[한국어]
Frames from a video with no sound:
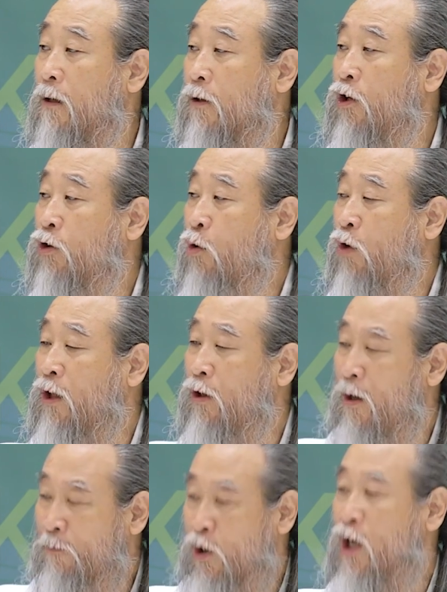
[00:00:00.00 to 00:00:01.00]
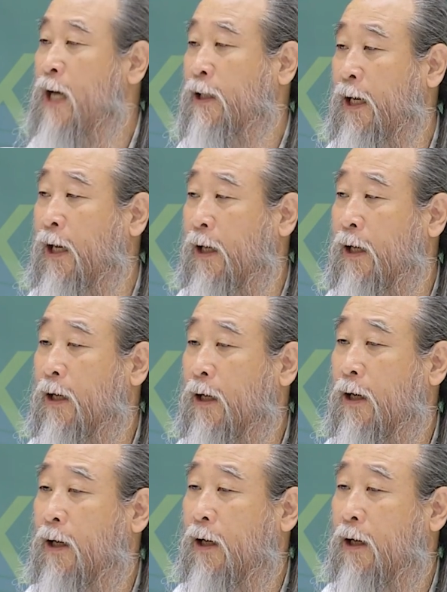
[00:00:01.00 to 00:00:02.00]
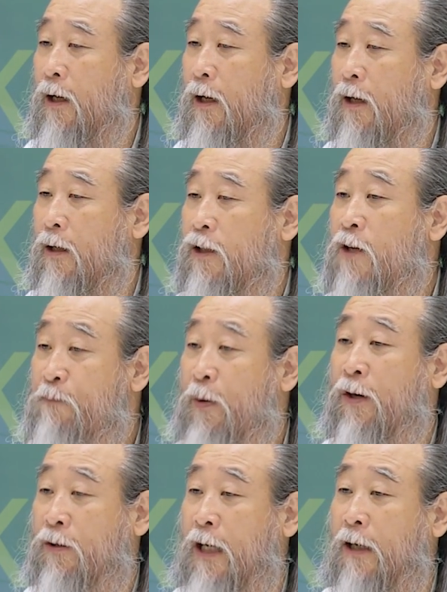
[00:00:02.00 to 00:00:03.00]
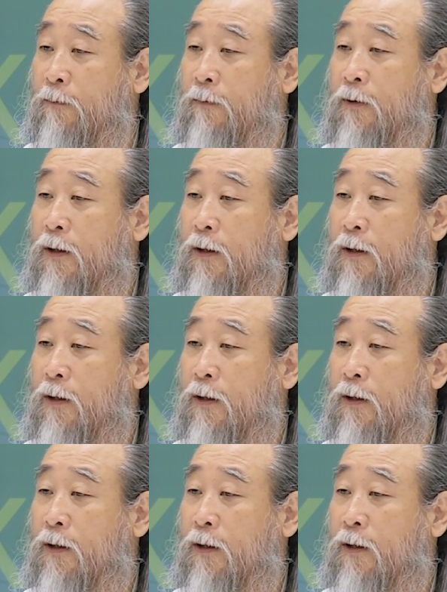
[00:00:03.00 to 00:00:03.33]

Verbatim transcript: 그 소리는 엄청하대. 신패러다임.